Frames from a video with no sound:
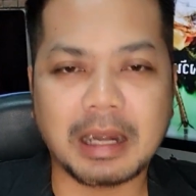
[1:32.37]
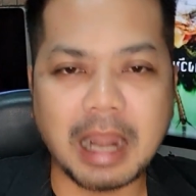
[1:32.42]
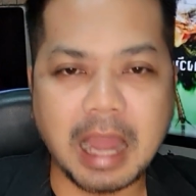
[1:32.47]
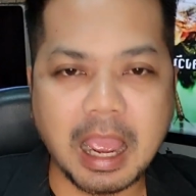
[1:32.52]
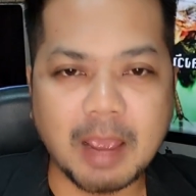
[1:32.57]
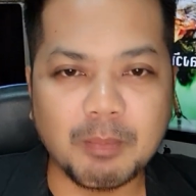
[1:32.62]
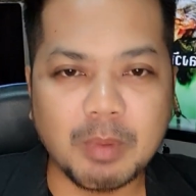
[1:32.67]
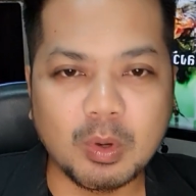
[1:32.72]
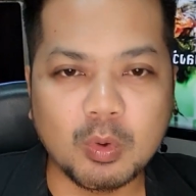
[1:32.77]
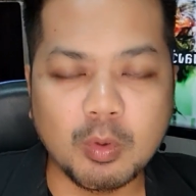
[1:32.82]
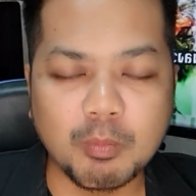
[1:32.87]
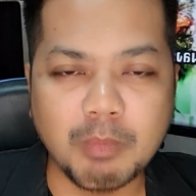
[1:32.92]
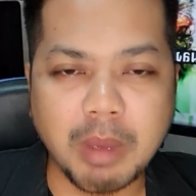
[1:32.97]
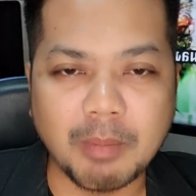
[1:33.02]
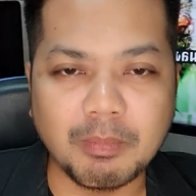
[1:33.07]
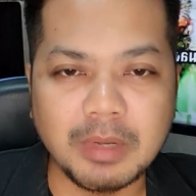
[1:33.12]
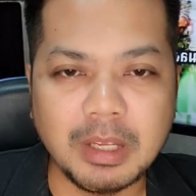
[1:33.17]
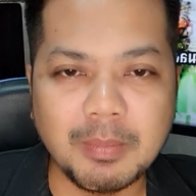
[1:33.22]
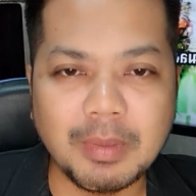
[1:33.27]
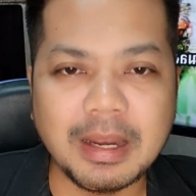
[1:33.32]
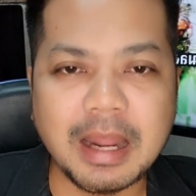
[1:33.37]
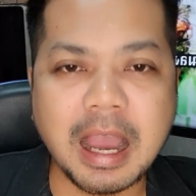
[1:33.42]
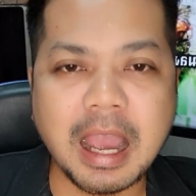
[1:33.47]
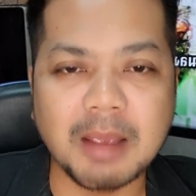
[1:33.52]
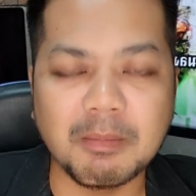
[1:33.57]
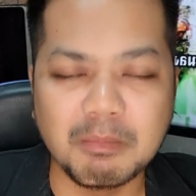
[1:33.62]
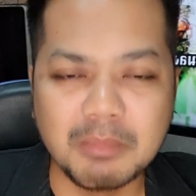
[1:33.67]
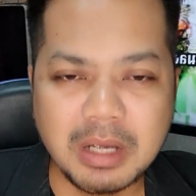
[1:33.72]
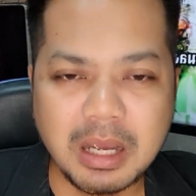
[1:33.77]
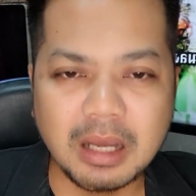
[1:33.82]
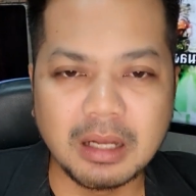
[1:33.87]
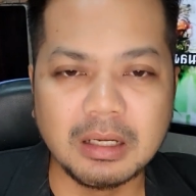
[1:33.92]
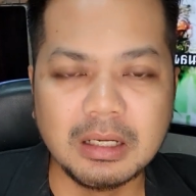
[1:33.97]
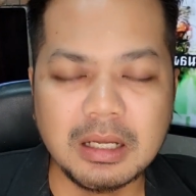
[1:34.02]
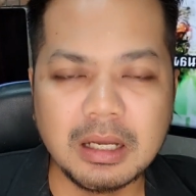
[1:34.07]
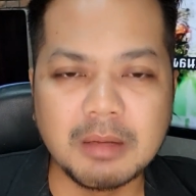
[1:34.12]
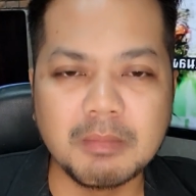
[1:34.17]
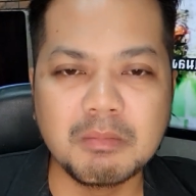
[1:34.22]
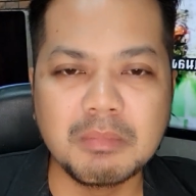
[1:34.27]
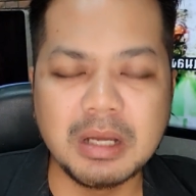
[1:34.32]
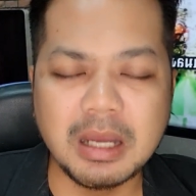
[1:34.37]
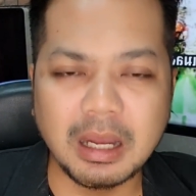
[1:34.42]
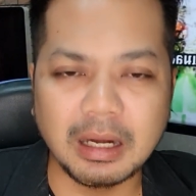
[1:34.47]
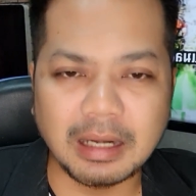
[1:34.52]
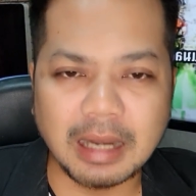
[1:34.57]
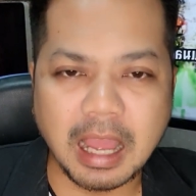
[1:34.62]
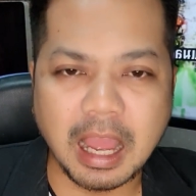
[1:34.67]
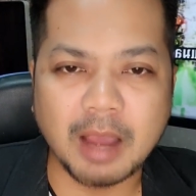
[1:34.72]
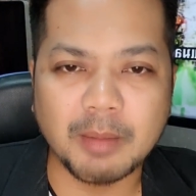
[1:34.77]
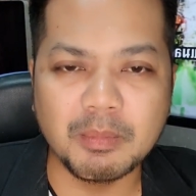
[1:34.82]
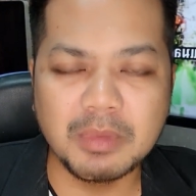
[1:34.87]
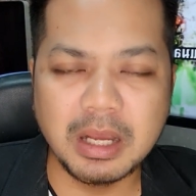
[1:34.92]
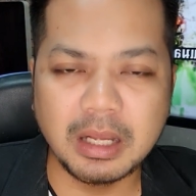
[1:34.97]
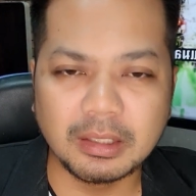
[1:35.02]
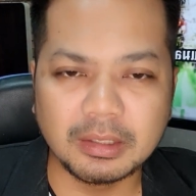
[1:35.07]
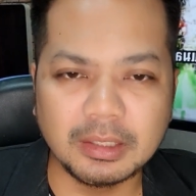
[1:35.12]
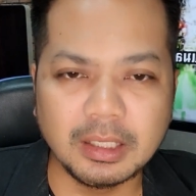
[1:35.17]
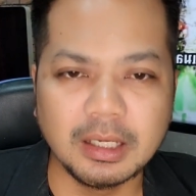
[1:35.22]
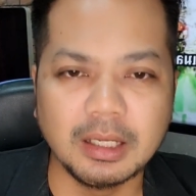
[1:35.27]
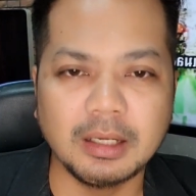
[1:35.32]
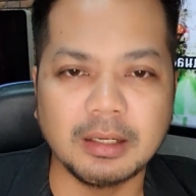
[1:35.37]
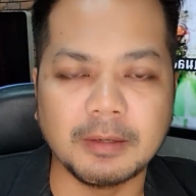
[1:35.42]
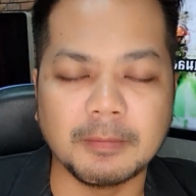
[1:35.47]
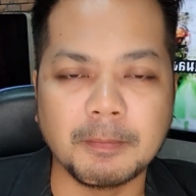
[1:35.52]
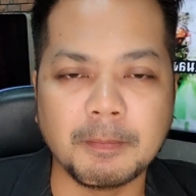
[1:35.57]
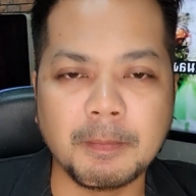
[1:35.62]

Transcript: กลายเป็นคนแบบนี้ไปได้เบื้องลึกเบื้องหนาเบื้องตื้น